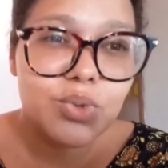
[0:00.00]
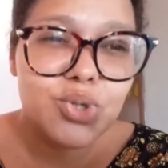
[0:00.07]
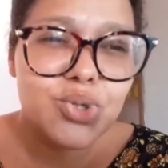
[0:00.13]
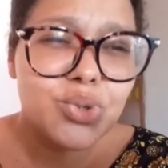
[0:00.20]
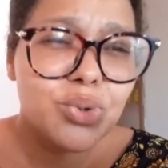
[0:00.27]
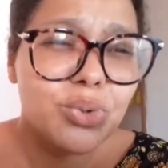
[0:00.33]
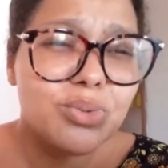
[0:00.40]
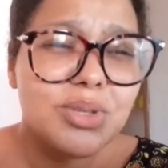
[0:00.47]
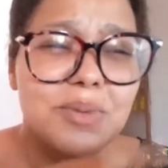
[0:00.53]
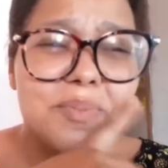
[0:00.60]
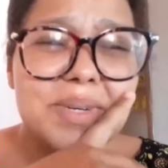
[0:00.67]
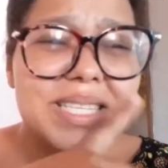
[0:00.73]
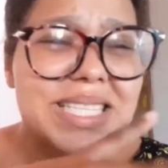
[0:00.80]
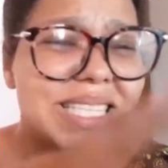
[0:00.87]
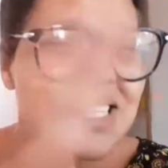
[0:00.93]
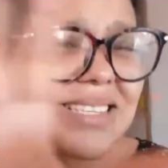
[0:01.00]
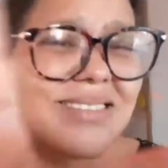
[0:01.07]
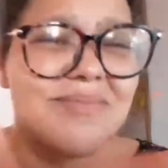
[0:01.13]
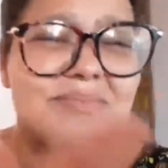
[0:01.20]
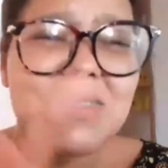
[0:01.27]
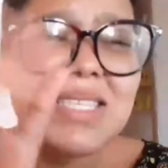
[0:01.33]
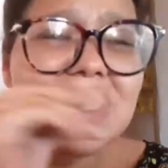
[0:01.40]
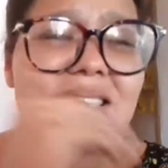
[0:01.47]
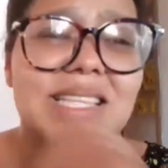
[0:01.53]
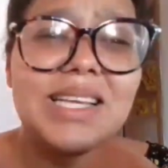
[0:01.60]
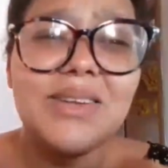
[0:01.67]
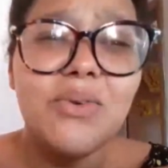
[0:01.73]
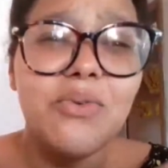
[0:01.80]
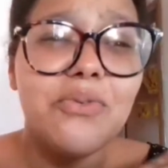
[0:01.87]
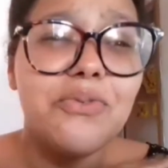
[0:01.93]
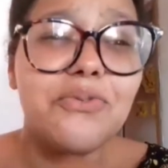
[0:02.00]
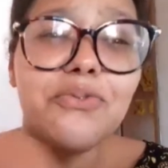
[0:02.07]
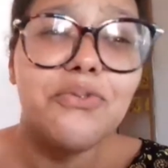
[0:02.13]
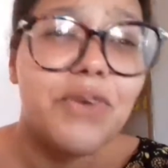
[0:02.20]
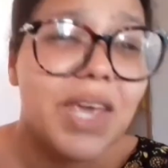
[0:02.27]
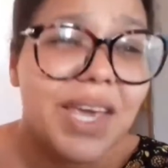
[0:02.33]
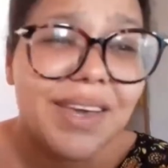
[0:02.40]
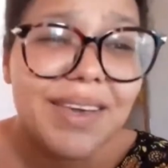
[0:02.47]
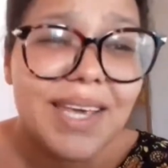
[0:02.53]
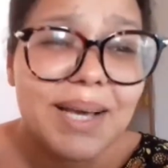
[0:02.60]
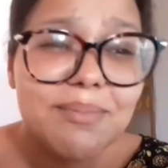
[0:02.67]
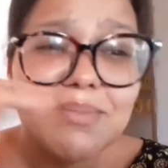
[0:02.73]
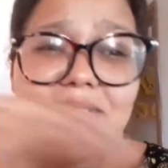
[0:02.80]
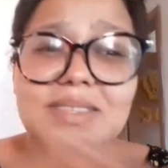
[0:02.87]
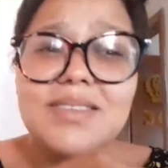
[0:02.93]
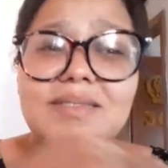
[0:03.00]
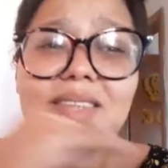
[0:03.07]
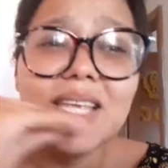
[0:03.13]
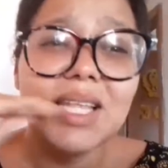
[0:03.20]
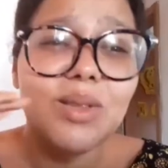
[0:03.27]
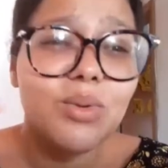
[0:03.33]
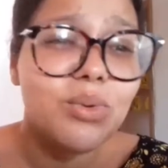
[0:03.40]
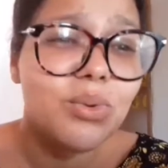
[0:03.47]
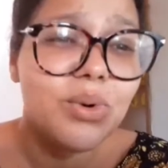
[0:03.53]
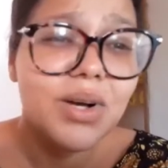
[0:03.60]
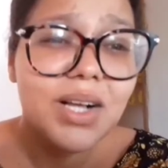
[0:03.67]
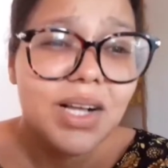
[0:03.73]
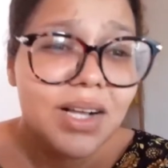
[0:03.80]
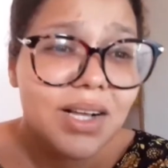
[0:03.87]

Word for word: Eu estou, tipo assim, me sentindo feia, me sentindo.